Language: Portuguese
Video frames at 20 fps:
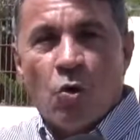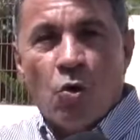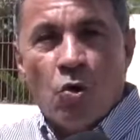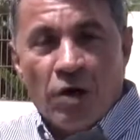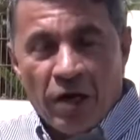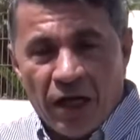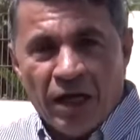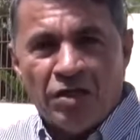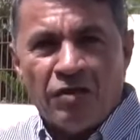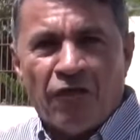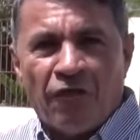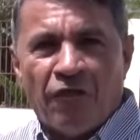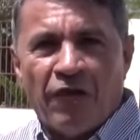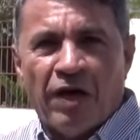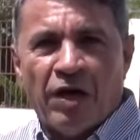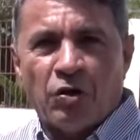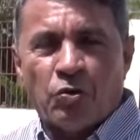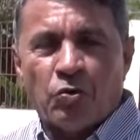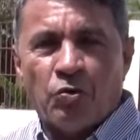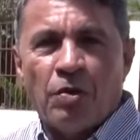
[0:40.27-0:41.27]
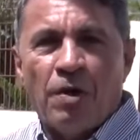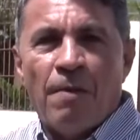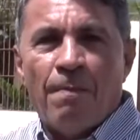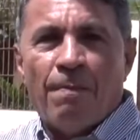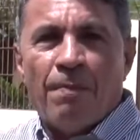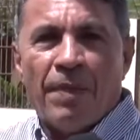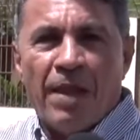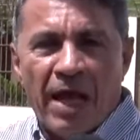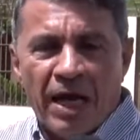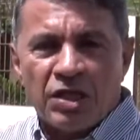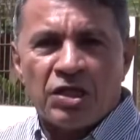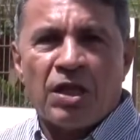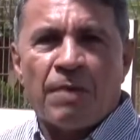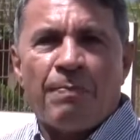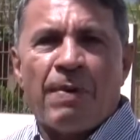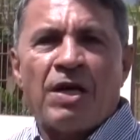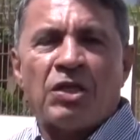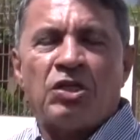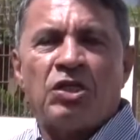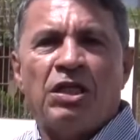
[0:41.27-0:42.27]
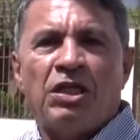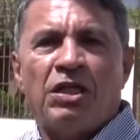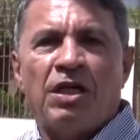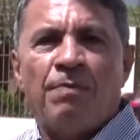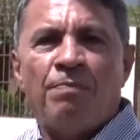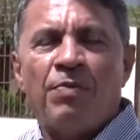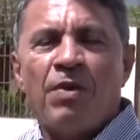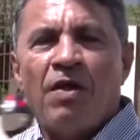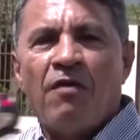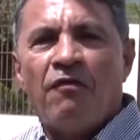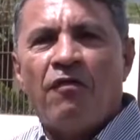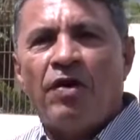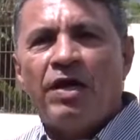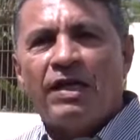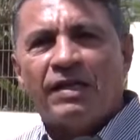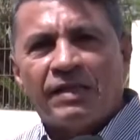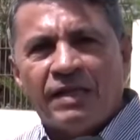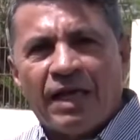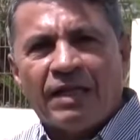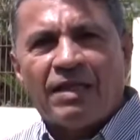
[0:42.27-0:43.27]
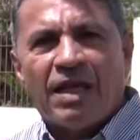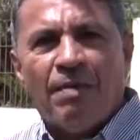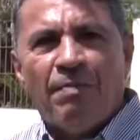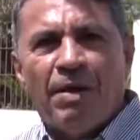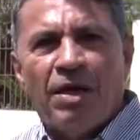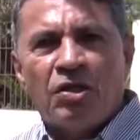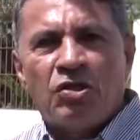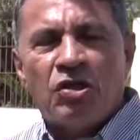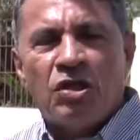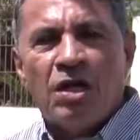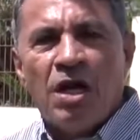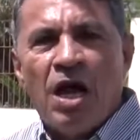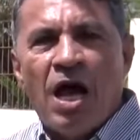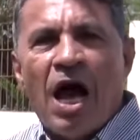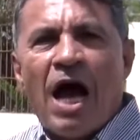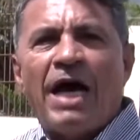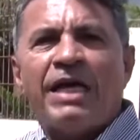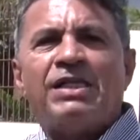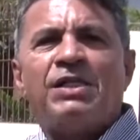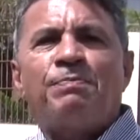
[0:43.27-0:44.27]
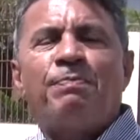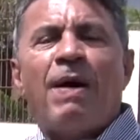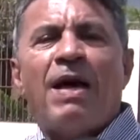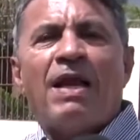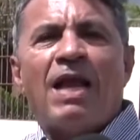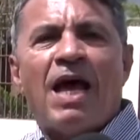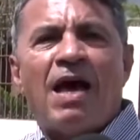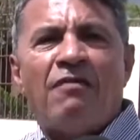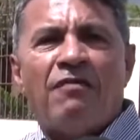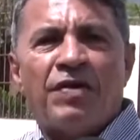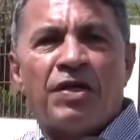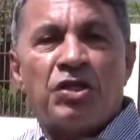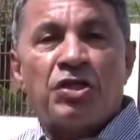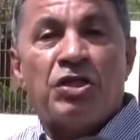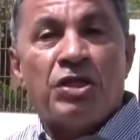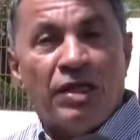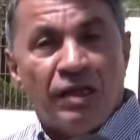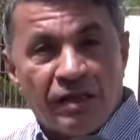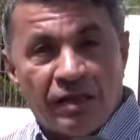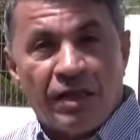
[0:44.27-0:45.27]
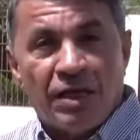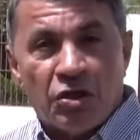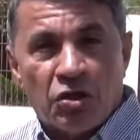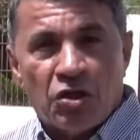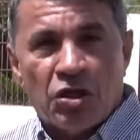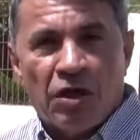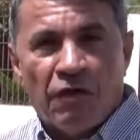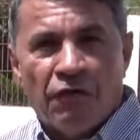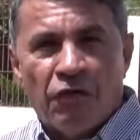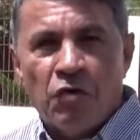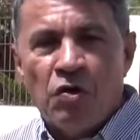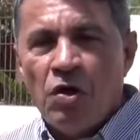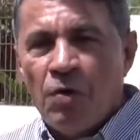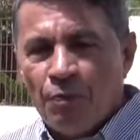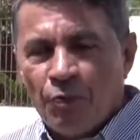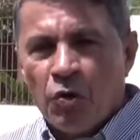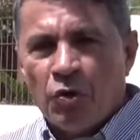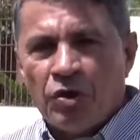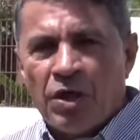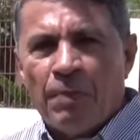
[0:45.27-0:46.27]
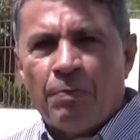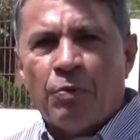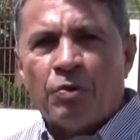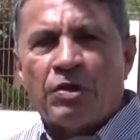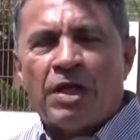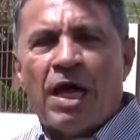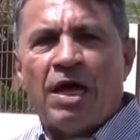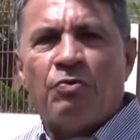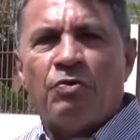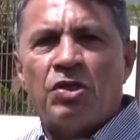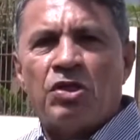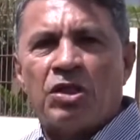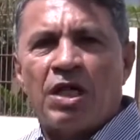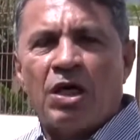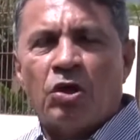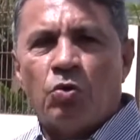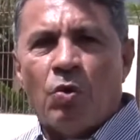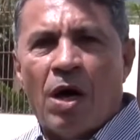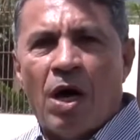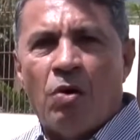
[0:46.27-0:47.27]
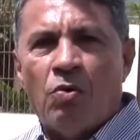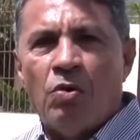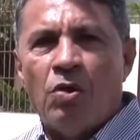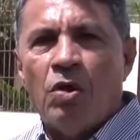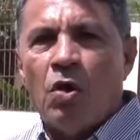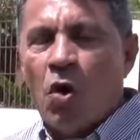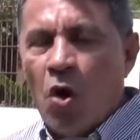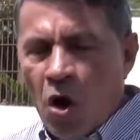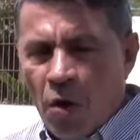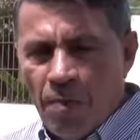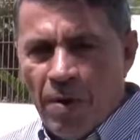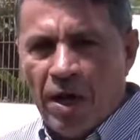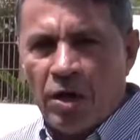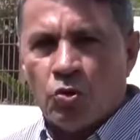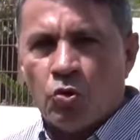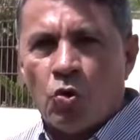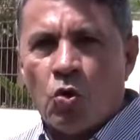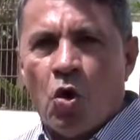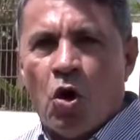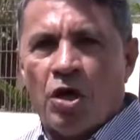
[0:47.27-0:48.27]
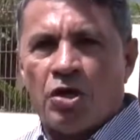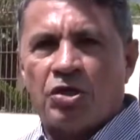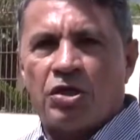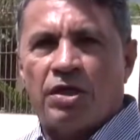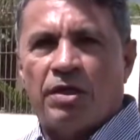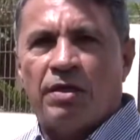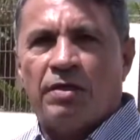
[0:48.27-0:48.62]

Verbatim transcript: o grande feito nesta partida foi exatamente as palavras de incentivo do deputado estadual Roberto Costa.